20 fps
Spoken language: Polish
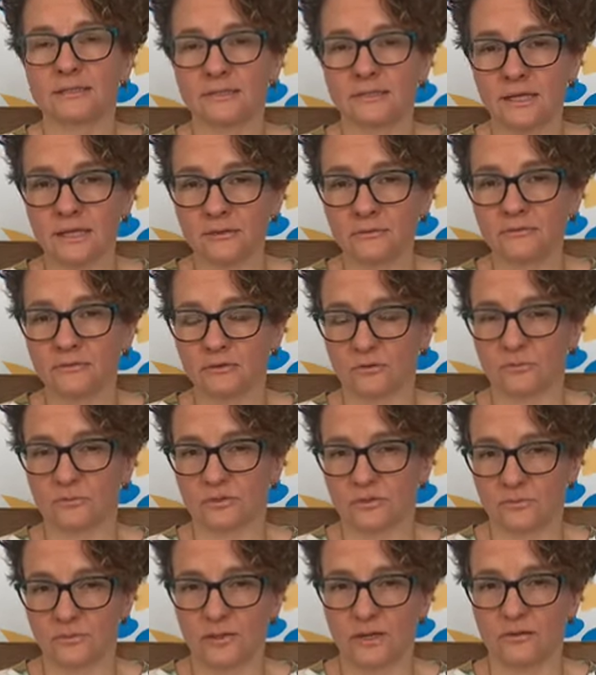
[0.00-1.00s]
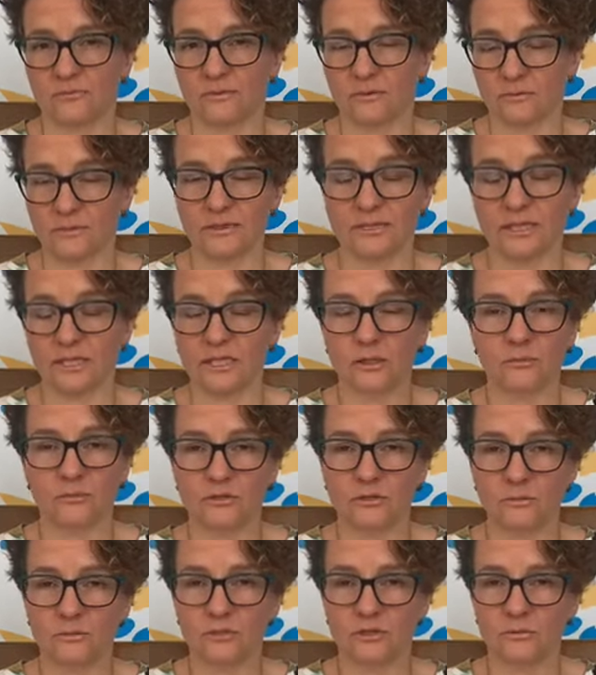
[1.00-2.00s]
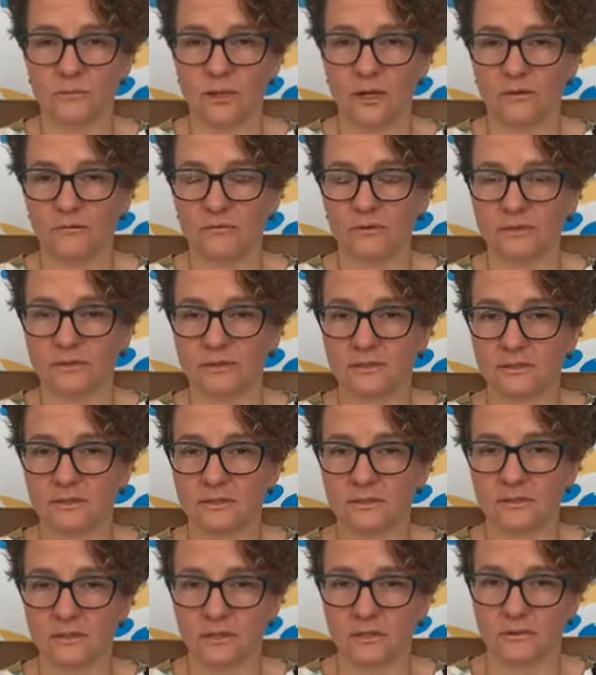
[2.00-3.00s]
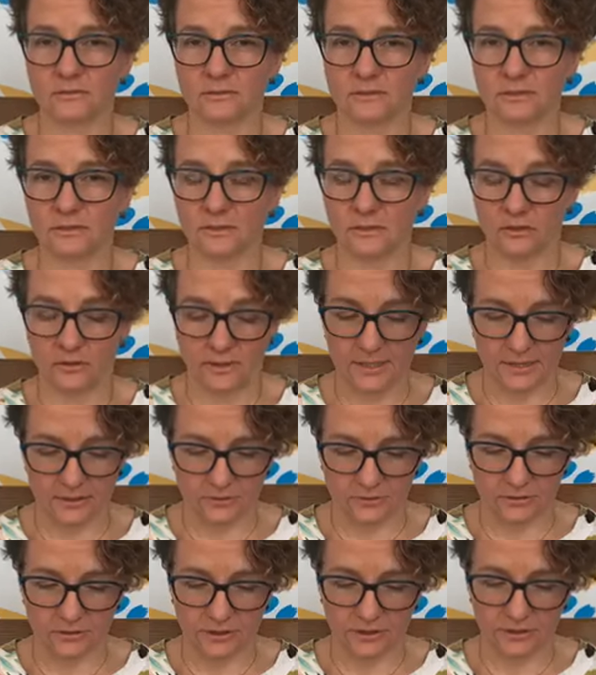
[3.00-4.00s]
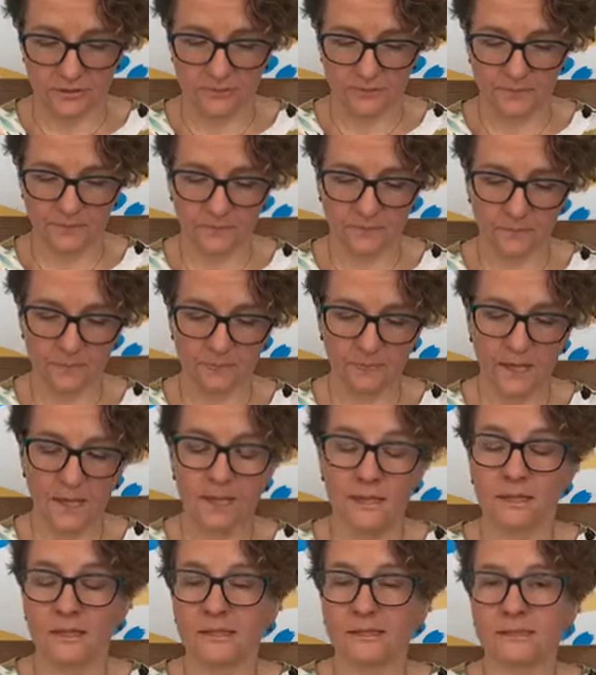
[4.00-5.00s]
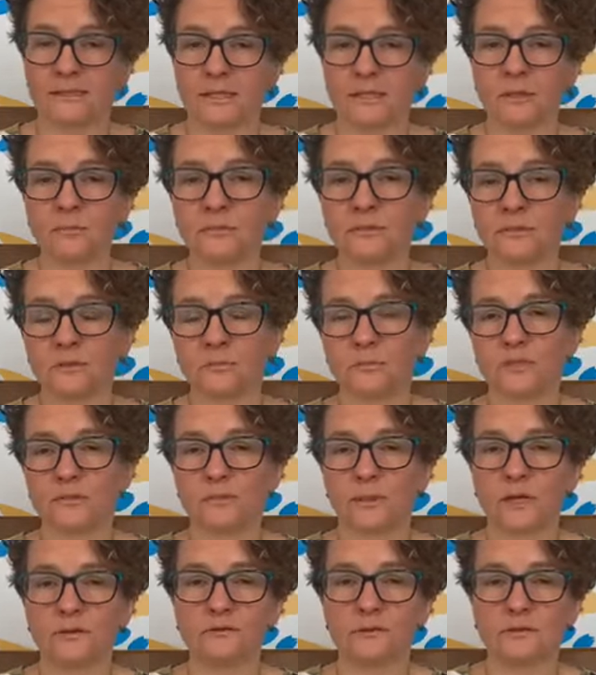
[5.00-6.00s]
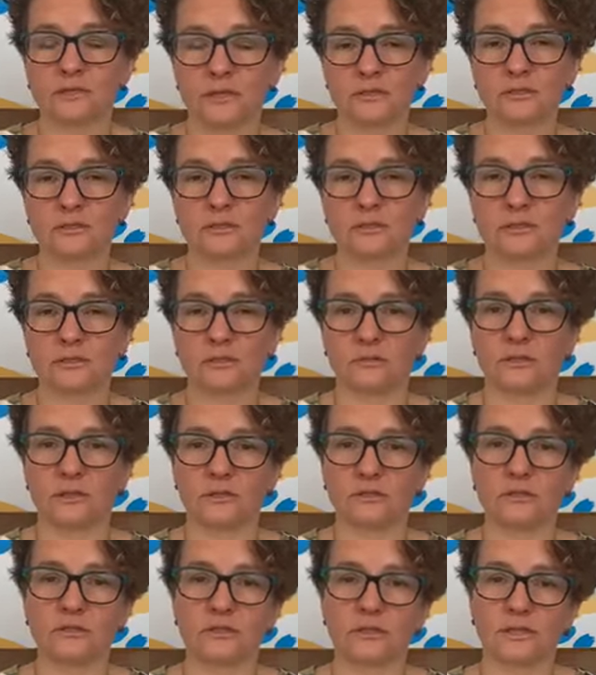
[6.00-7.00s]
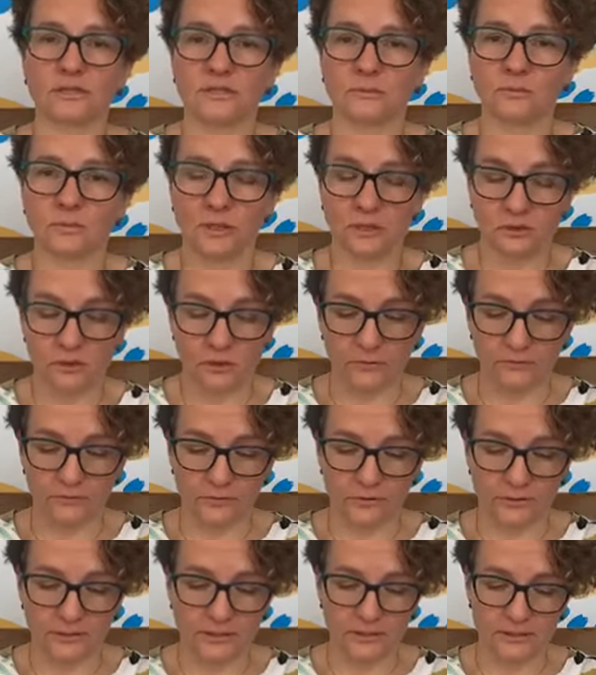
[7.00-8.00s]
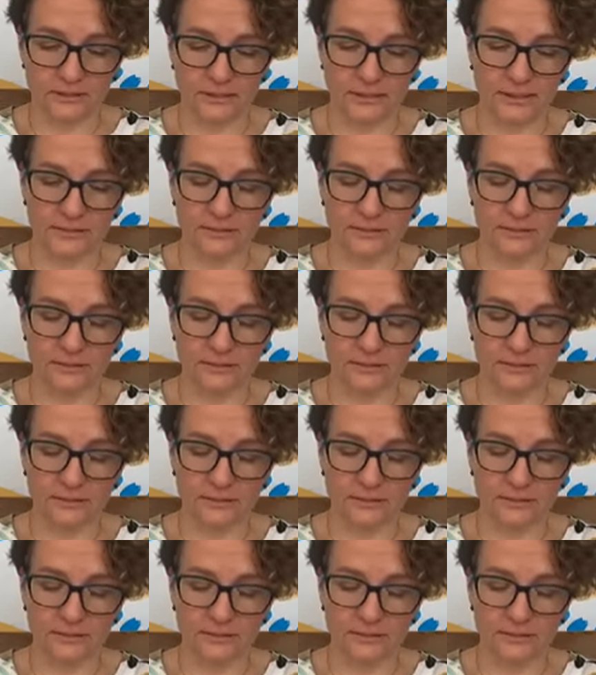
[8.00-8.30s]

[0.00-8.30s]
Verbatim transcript: zdając sobie sprawę, my zdajemy sobie sprawę z istniejących ograniczeń. Zdajemy sobie sprawę także z ograniczeń sprzętowych,